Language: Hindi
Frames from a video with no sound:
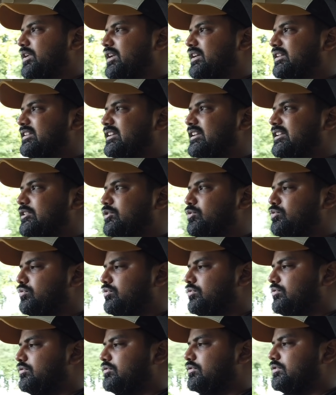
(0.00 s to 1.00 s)
ऊपर आता रहता
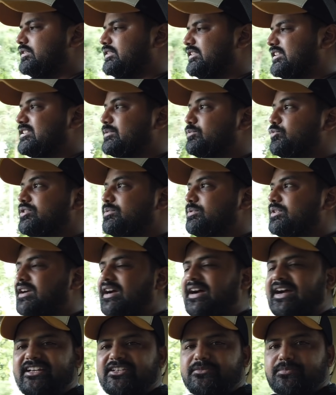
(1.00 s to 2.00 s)
हूँ जैसे मुझे
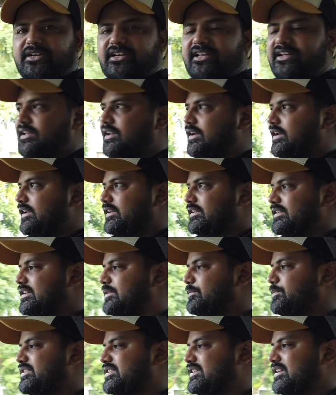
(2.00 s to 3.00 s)
मतलब हाई स्पीडिंग करनी
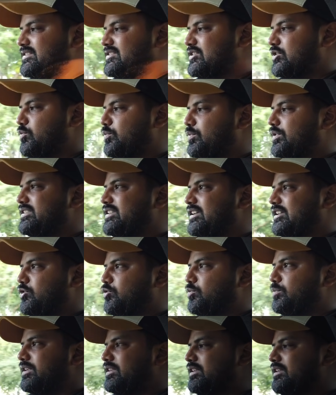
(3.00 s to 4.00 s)
है पचास के ऊपर
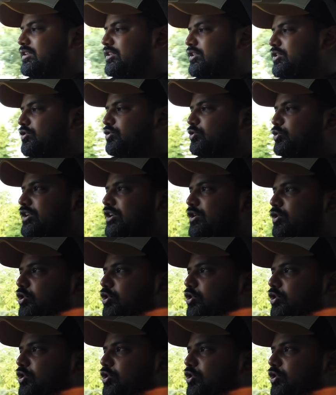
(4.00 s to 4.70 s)
जाता हूँ मैं तो ये